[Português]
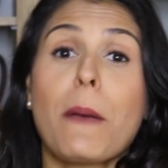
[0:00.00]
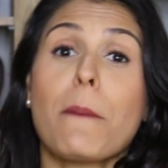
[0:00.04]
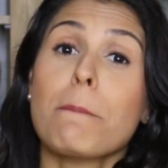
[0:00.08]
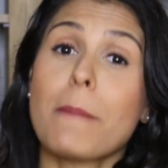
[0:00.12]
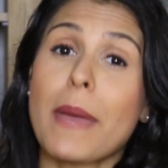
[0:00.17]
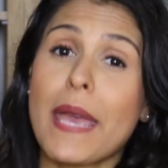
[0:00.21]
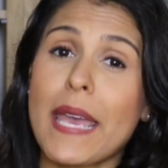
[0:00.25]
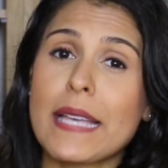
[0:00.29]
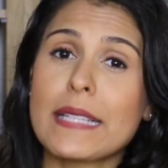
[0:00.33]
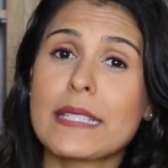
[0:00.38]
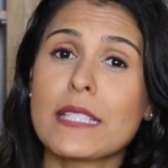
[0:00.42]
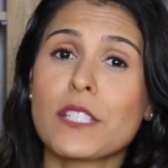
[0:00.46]

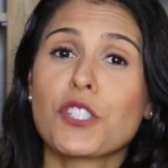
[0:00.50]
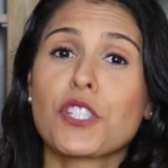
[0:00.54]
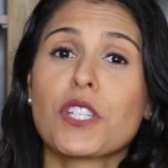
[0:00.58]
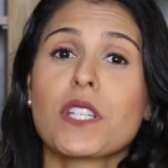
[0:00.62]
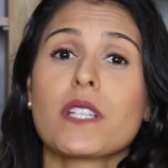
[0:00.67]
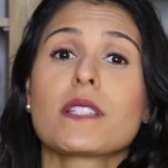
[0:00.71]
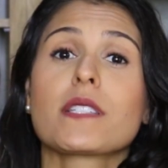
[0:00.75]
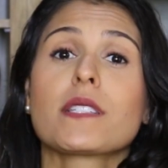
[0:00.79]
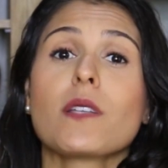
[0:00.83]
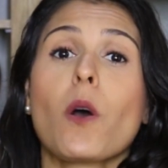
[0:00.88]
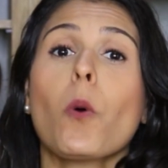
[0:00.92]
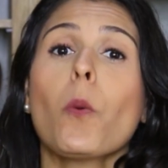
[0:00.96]
meses
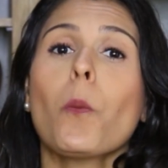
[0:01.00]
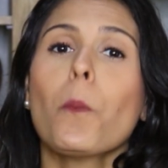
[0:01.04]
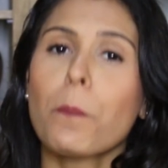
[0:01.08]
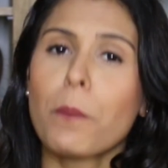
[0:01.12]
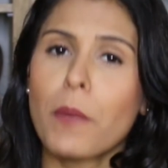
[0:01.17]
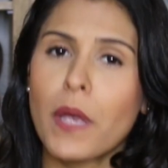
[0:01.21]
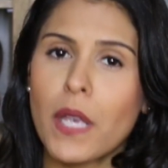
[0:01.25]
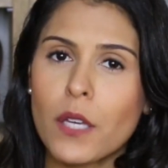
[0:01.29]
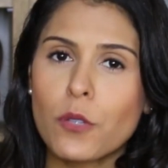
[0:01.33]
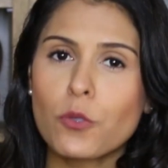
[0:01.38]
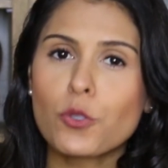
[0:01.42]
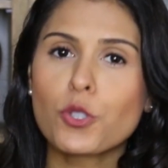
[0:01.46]
que são
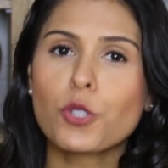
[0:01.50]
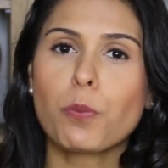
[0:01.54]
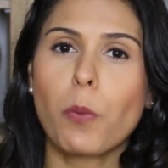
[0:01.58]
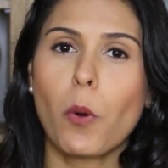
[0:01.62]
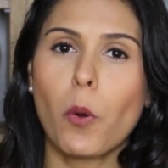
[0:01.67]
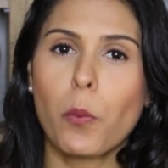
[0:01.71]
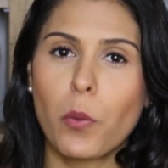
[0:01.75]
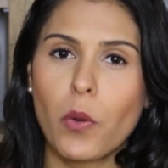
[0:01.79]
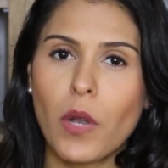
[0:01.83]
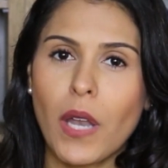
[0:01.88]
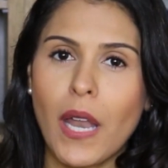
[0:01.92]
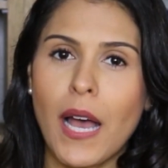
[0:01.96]
menos
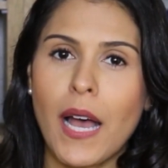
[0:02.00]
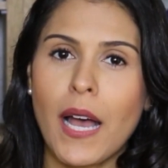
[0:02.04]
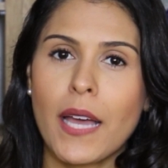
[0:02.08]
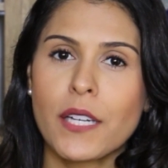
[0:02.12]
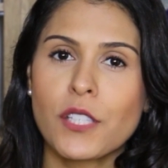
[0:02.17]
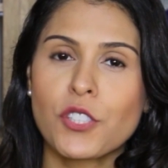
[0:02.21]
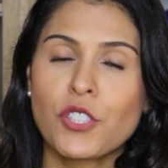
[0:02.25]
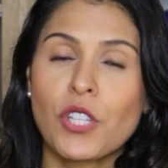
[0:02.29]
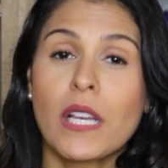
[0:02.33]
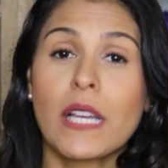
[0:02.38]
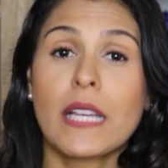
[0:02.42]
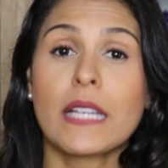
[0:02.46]

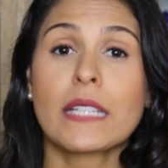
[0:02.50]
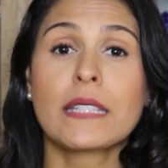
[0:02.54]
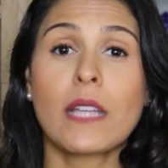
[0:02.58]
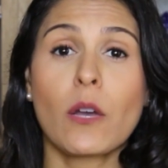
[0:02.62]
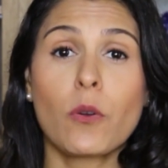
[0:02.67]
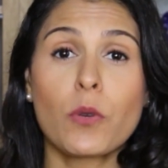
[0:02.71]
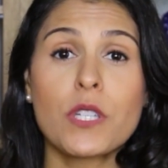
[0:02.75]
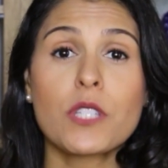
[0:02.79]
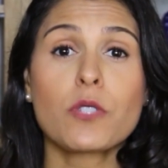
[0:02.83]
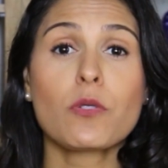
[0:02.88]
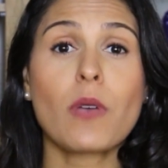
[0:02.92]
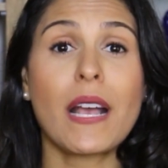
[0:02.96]
populares,
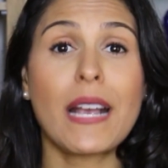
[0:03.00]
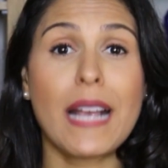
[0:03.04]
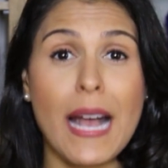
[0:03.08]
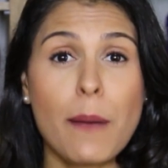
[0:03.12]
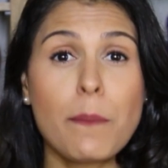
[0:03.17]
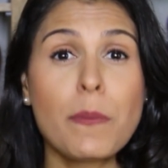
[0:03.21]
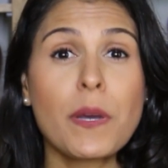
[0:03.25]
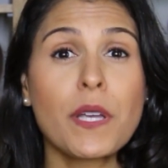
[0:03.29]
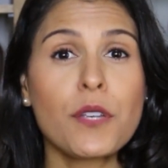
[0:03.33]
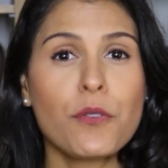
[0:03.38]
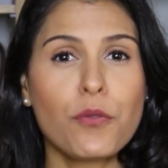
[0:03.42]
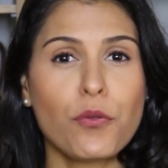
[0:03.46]
então isso
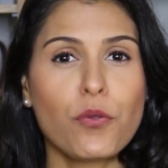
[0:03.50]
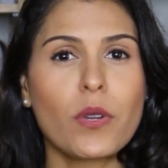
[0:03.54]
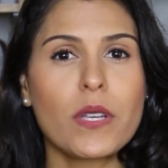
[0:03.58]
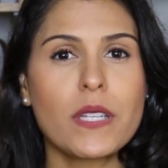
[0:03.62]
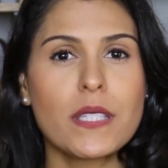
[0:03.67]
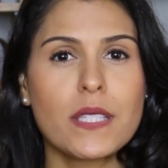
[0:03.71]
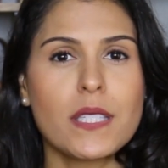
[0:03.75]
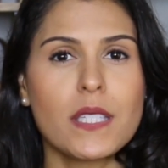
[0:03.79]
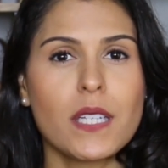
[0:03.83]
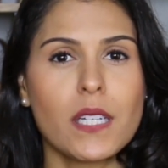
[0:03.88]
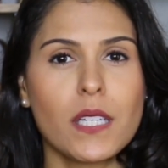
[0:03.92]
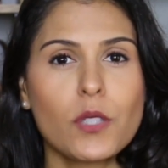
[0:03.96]
acaba
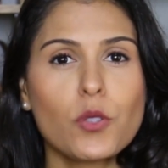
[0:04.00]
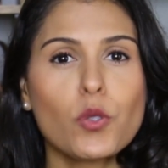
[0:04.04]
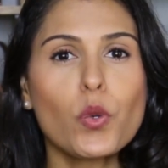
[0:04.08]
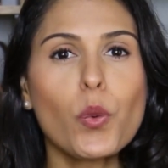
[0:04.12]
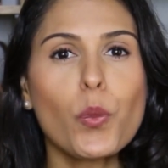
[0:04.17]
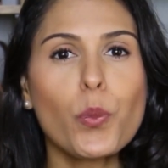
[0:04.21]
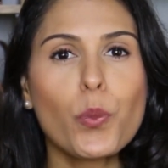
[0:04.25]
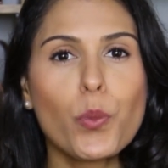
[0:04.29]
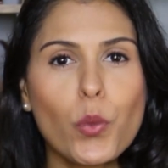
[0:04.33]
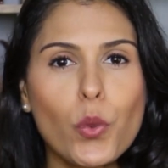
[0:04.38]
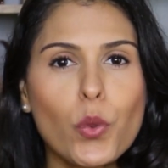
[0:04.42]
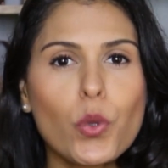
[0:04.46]

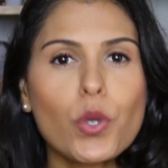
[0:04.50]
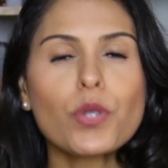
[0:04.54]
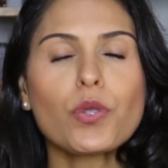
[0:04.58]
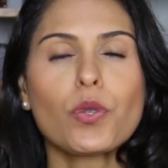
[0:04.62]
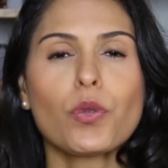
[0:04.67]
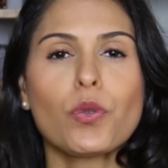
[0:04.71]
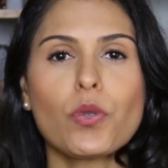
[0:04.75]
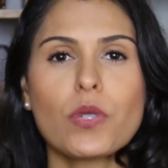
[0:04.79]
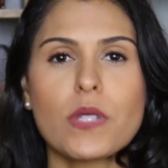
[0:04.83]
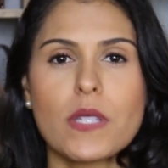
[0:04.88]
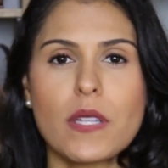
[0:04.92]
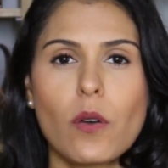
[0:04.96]
influenciando muito
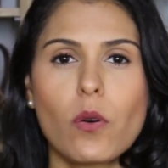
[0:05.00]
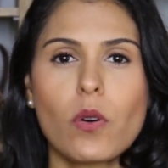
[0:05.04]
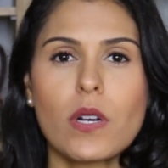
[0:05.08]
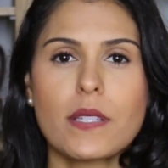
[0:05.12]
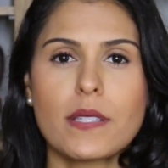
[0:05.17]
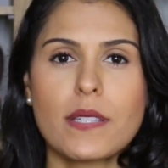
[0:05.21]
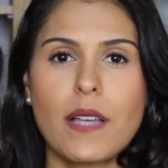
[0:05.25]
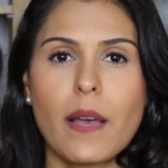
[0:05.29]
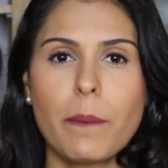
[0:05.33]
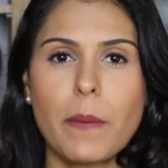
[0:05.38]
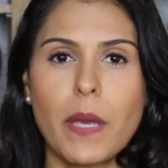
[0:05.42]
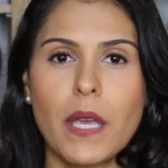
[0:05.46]
no seu
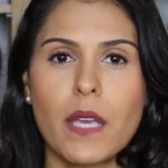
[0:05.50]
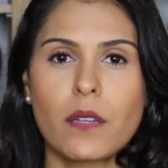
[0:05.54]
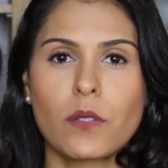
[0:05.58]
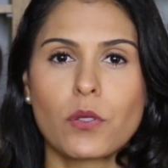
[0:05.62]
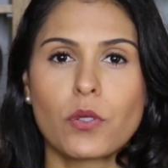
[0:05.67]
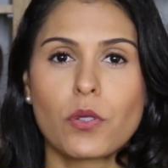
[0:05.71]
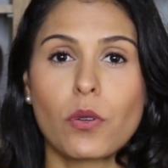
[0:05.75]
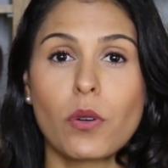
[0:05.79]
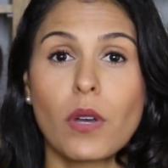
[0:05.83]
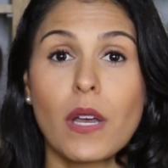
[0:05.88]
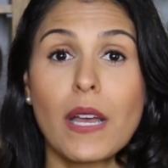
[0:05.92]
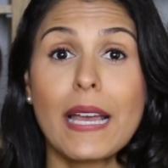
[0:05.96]

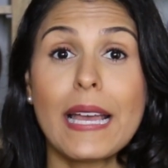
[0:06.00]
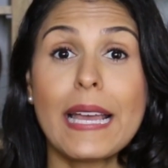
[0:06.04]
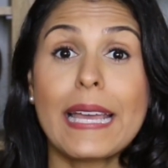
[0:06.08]
orçamento.